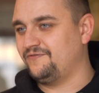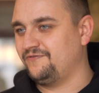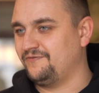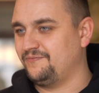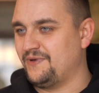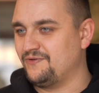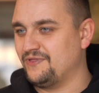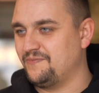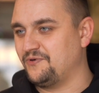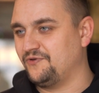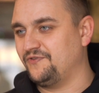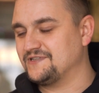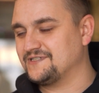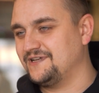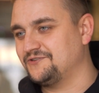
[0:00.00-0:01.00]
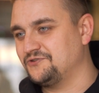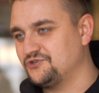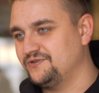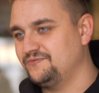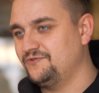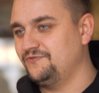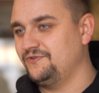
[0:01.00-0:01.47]
pe, pełna profeska, jak to
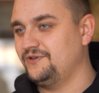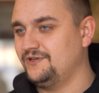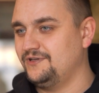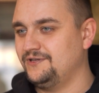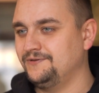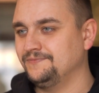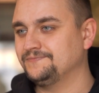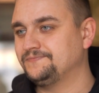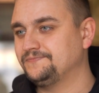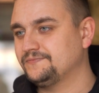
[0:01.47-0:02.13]
się mówi i